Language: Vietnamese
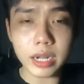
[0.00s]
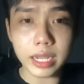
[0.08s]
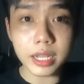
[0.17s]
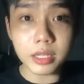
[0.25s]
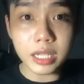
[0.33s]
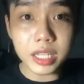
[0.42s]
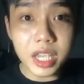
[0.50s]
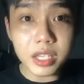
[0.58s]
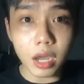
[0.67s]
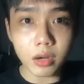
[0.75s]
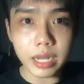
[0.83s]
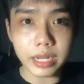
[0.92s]
này cái cái chiếc
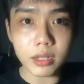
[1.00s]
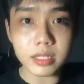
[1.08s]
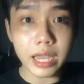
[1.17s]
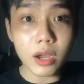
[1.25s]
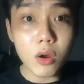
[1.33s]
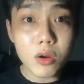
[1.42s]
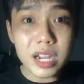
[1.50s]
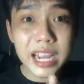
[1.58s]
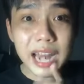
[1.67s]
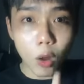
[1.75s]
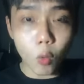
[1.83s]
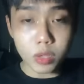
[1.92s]
nhẫn này nó sẽ hướng cái
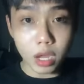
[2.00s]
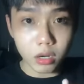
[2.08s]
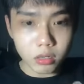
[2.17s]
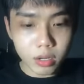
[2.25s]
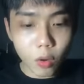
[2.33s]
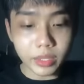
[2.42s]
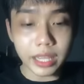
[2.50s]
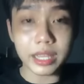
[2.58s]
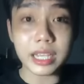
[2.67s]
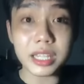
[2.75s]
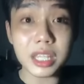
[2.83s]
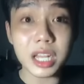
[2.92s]
đầu nhẫn coi tại vì
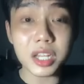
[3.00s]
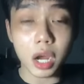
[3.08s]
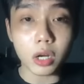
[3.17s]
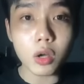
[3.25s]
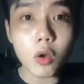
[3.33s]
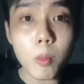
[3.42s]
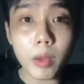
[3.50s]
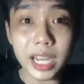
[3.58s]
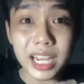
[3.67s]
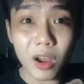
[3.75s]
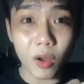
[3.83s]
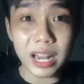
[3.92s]
cái trên nhẫn nó có một
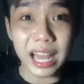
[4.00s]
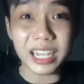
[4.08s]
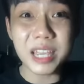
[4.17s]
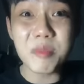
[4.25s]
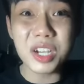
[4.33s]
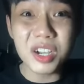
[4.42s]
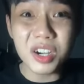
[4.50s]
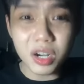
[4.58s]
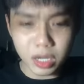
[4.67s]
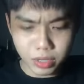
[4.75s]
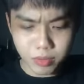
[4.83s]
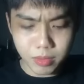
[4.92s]
cái gọi là kim
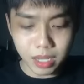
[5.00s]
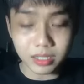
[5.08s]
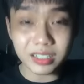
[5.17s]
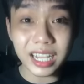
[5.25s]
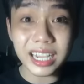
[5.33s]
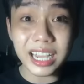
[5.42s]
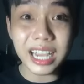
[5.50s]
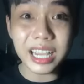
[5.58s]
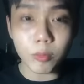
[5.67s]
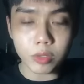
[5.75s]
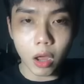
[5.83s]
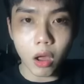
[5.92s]
cương kiểu như là cái cái cái
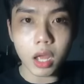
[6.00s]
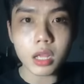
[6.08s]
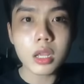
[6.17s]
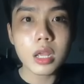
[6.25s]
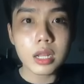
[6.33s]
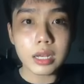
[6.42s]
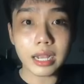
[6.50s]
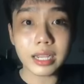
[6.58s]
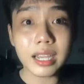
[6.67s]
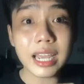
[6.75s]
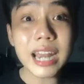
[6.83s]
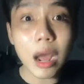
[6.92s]
vòng tròn á là
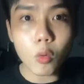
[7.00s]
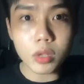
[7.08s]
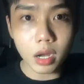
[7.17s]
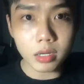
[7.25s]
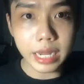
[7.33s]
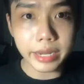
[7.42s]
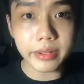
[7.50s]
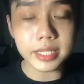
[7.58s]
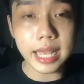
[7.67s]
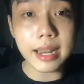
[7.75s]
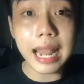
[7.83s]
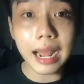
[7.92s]
cái đầu nhẫn này nó
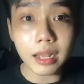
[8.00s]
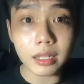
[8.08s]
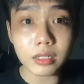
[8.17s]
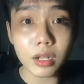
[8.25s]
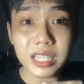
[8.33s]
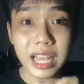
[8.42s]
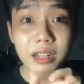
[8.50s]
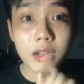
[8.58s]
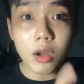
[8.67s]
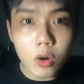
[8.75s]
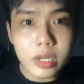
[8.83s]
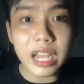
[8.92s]
sẽ lăn nó sẽ
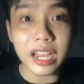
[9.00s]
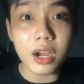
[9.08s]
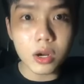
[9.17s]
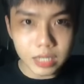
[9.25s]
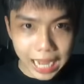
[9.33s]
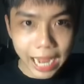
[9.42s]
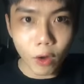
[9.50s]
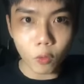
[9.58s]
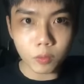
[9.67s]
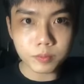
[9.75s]
hướng về cái hướng nào